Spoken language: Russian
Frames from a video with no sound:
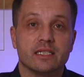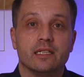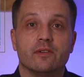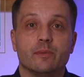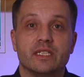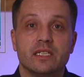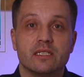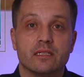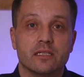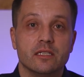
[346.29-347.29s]
Если вам
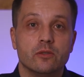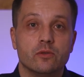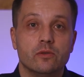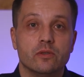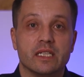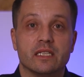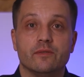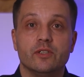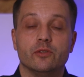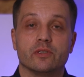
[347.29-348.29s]
интересно, ссылку на
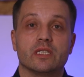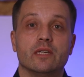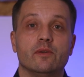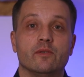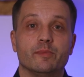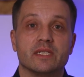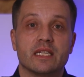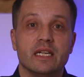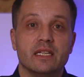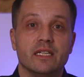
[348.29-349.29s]
это видео оставлю в
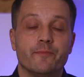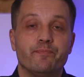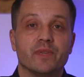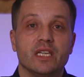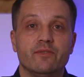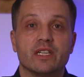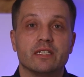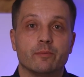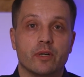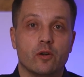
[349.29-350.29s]
описании и в
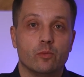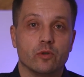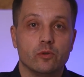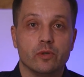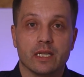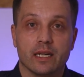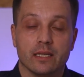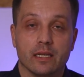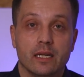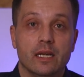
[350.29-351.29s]
верхнем правом углу
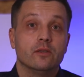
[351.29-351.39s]
экрана